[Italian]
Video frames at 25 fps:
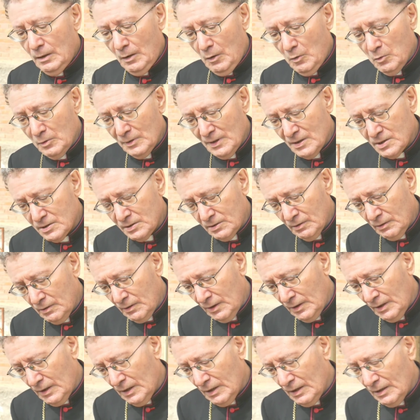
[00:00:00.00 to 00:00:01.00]
una
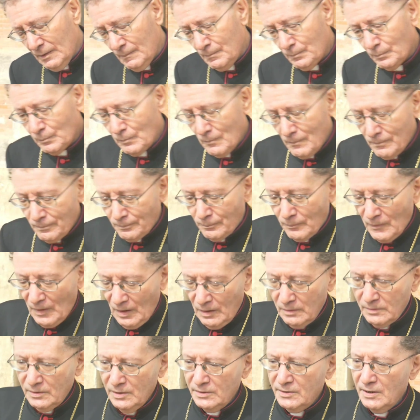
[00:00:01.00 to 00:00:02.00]
storia
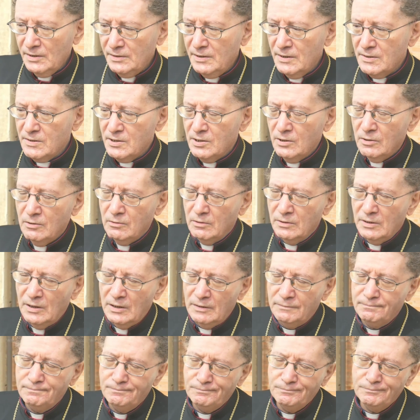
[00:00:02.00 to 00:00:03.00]
di dedizione,
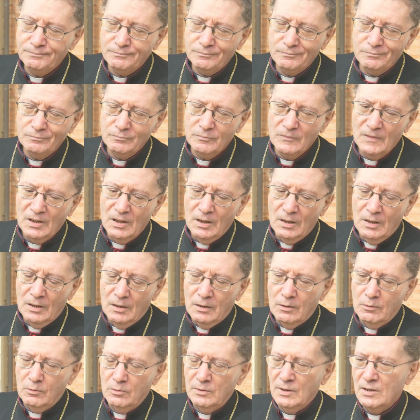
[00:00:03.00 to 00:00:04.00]

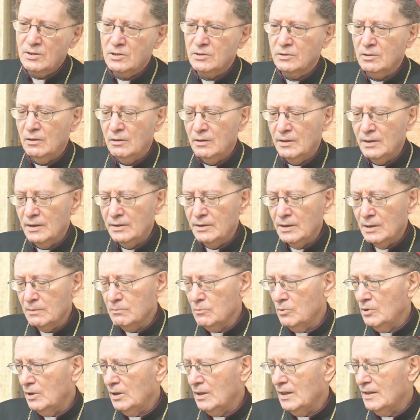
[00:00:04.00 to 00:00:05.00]
una storia di
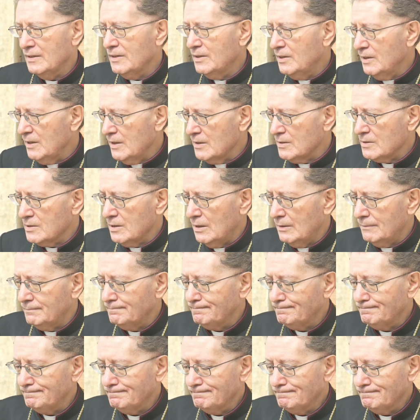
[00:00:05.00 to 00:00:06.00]
amore alla
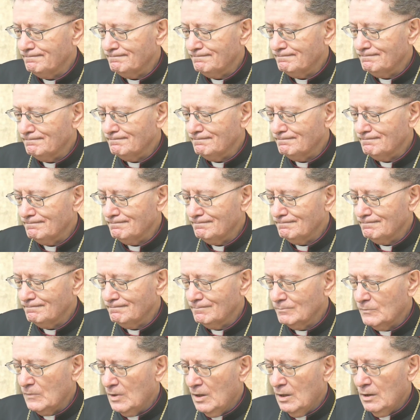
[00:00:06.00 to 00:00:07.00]
Chiesa,
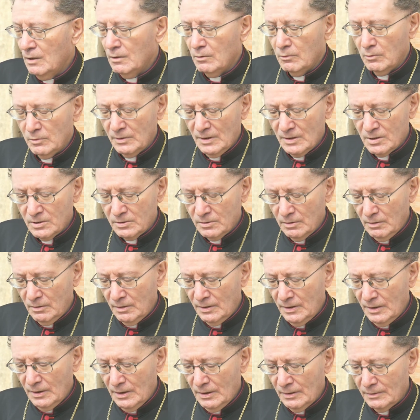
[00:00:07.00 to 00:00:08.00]
una
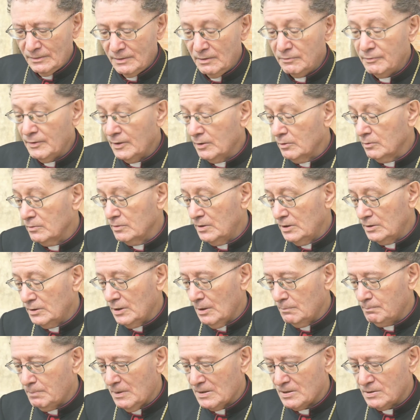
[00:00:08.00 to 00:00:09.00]
storia di
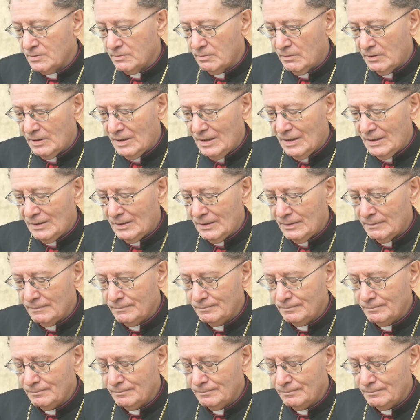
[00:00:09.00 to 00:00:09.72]
fecondità pastorale,